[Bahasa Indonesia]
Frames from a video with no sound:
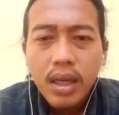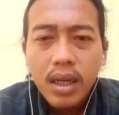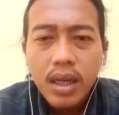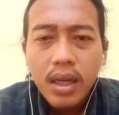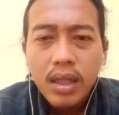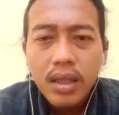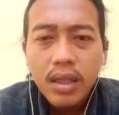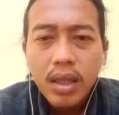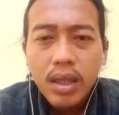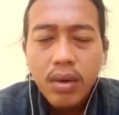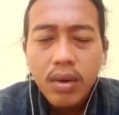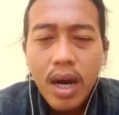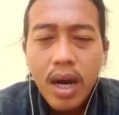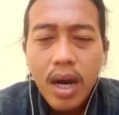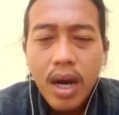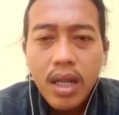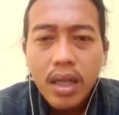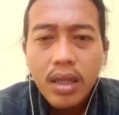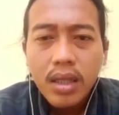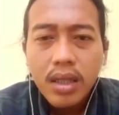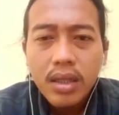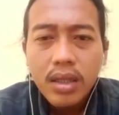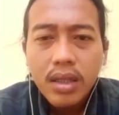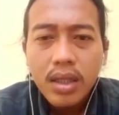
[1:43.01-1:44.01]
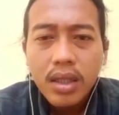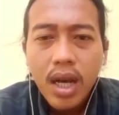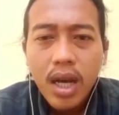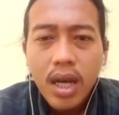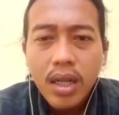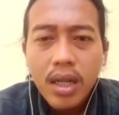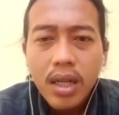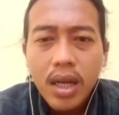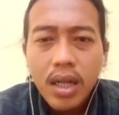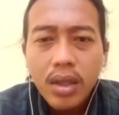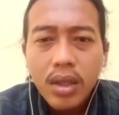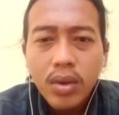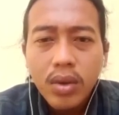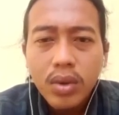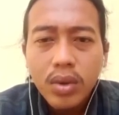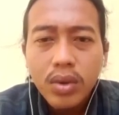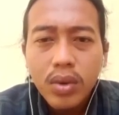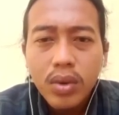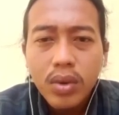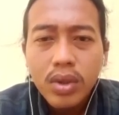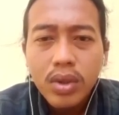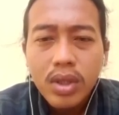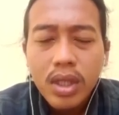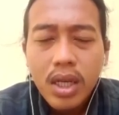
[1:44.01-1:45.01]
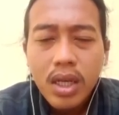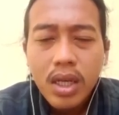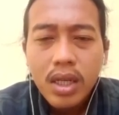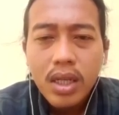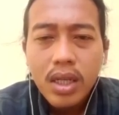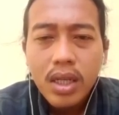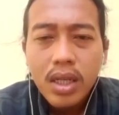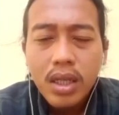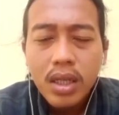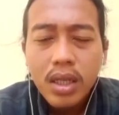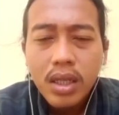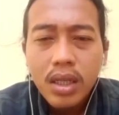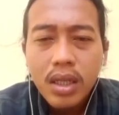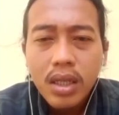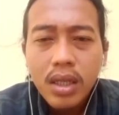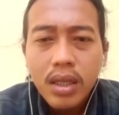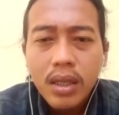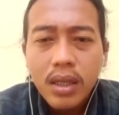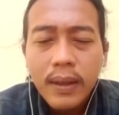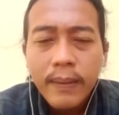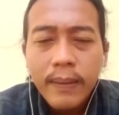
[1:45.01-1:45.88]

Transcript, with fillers: atau adat istiadat khususnya di